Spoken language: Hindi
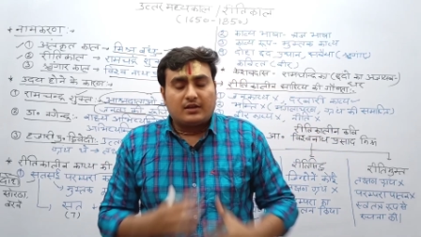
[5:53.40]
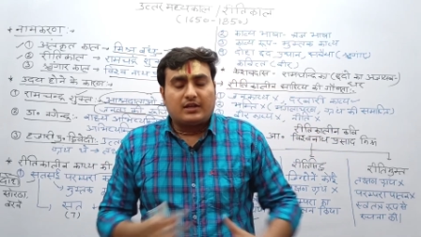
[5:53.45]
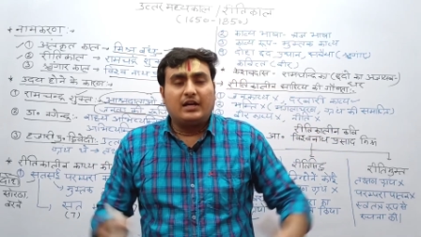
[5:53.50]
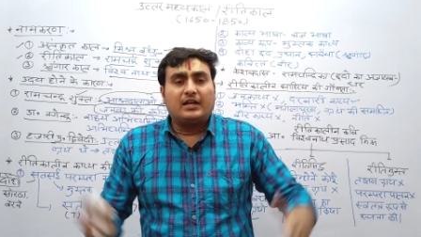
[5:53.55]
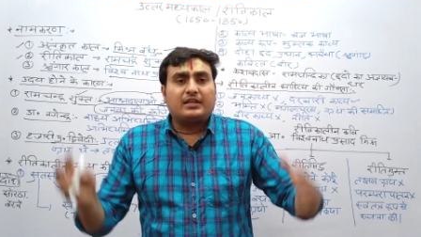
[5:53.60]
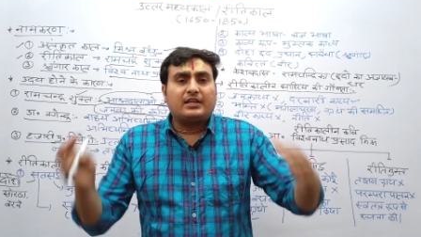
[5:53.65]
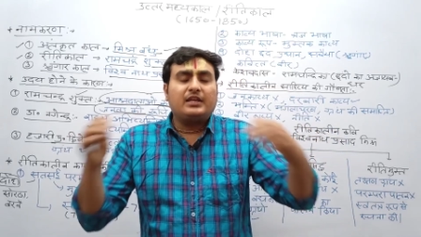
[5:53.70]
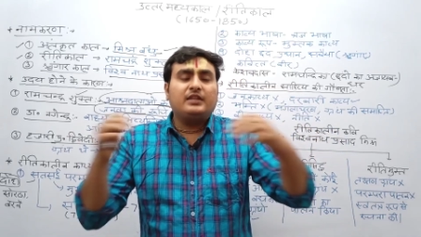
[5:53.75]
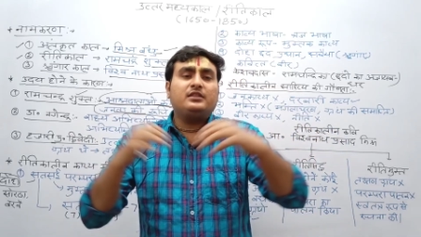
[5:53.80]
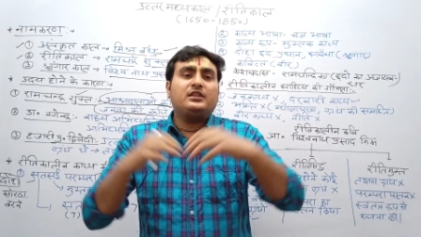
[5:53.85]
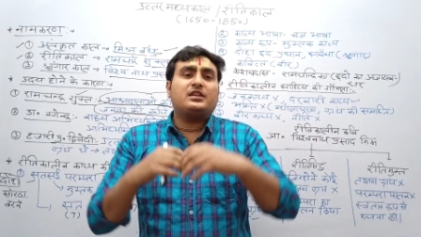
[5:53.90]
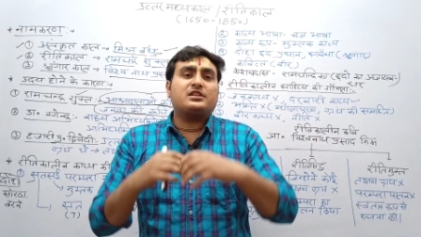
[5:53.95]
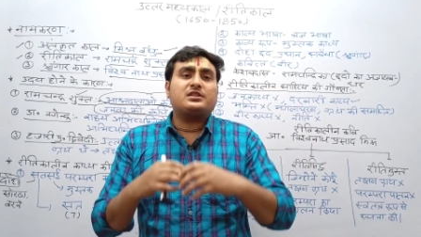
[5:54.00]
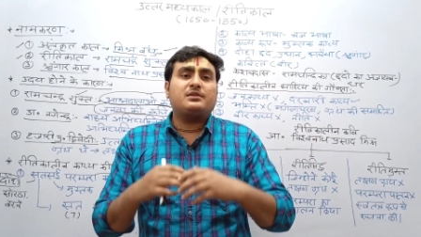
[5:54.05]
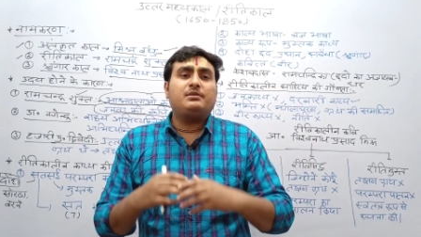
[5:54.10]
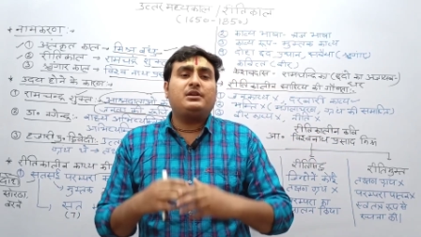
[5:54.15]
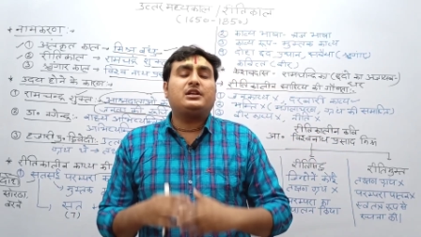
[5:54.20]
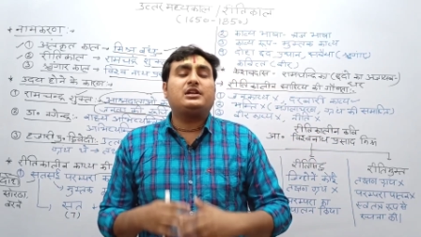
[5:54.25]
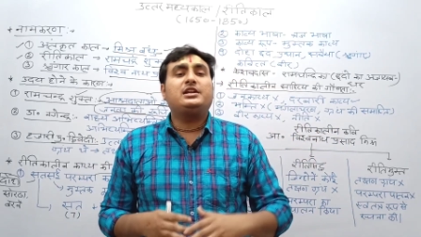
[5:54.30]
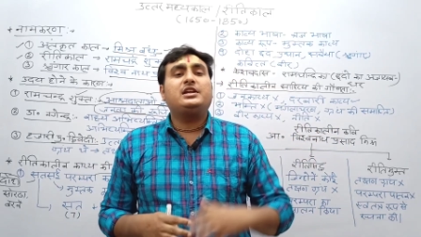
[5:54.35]
घर के अंदर
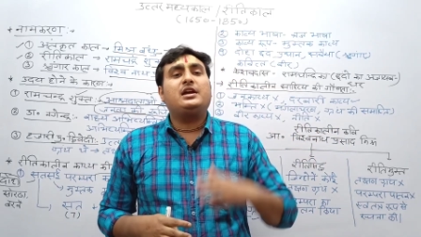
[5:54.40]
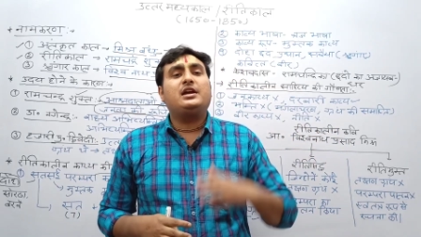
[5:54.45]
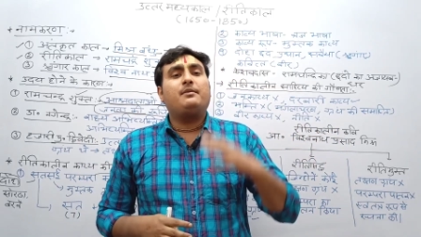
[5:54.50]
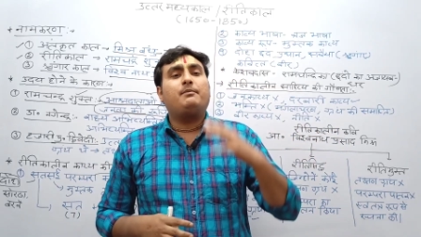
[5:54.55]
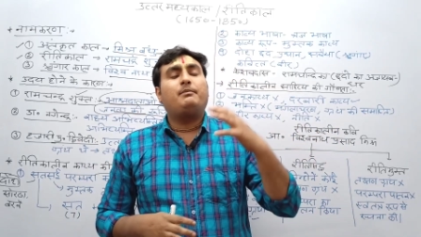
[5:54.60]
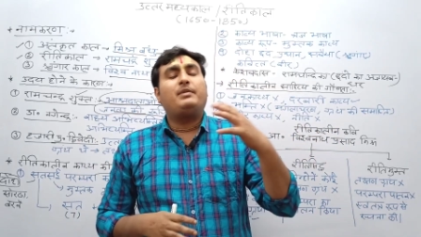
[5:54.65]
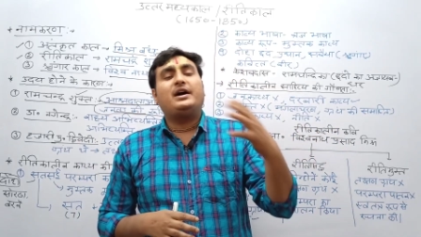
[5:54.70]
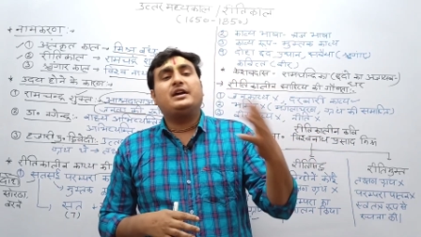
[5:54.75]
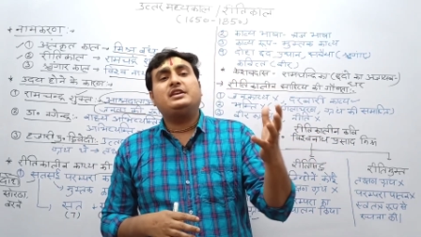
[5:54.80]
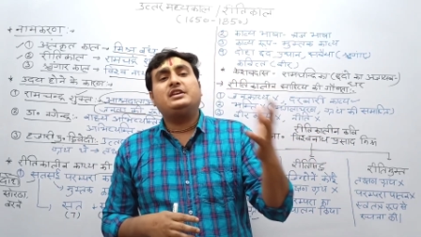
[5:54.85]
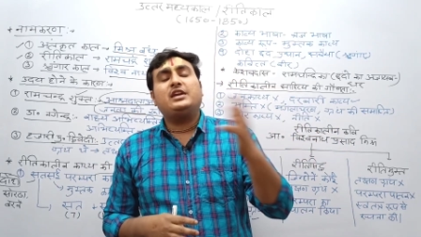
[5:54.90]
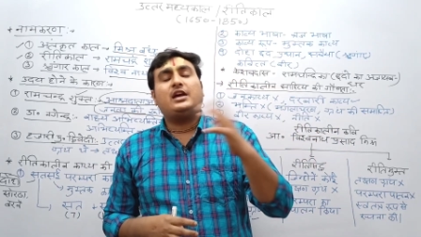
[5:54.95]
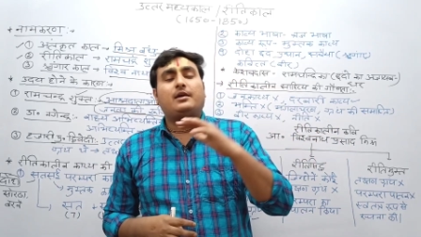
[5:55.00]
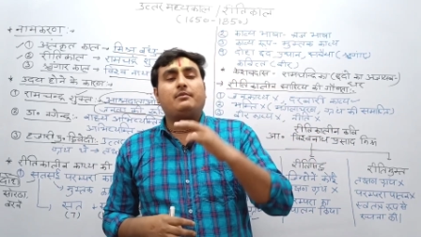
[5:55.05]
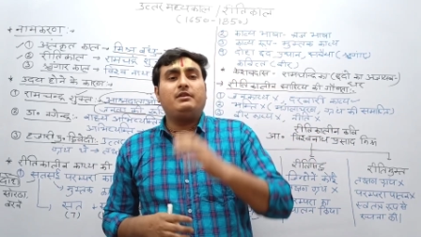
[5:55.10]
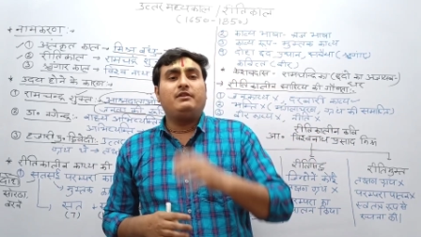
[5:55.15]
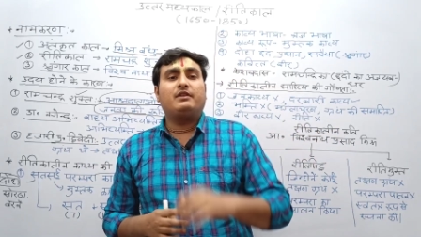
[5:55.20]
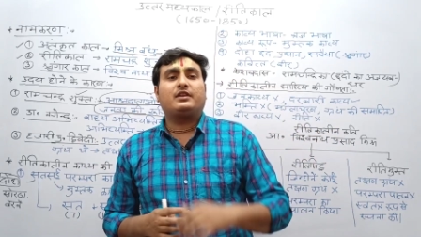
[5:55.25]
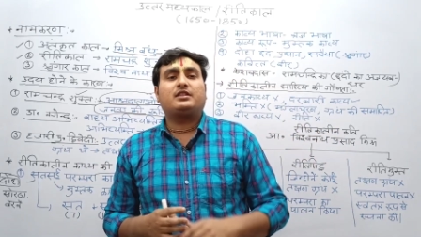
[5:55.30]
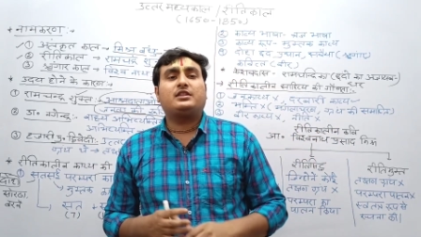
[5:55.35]
समेट लिया बाह्य
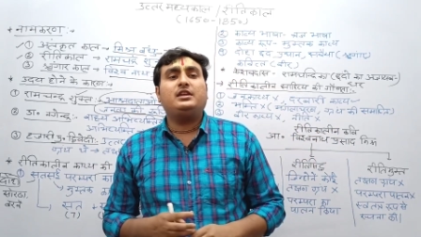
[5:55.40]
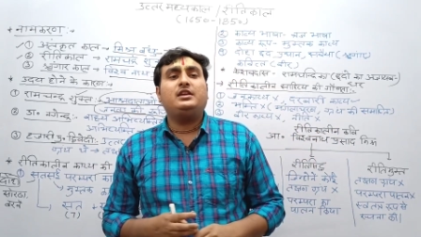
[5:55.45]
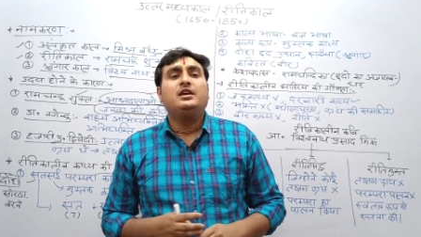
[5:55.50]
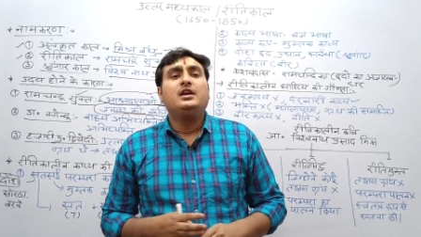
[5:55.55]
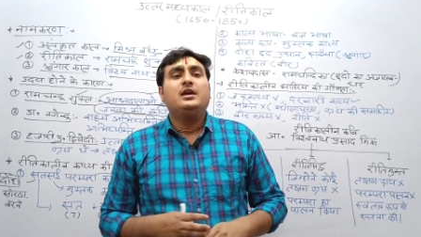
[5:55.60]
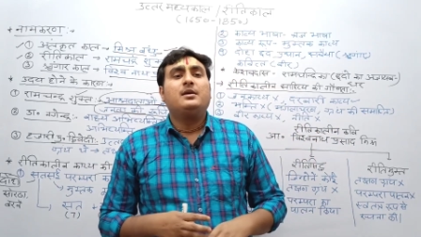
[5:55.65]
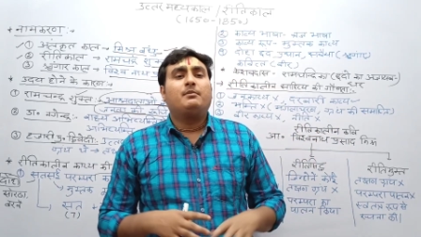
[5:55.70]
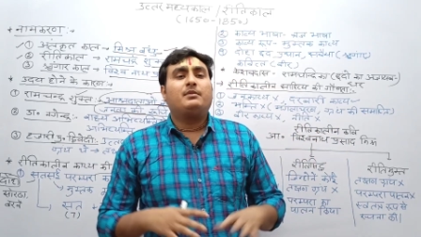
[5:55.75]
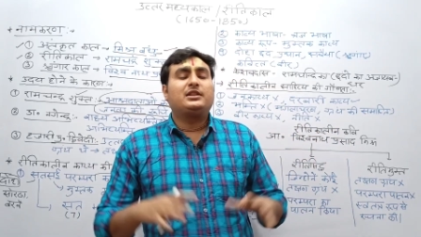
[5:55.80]
अभिव्यक्ति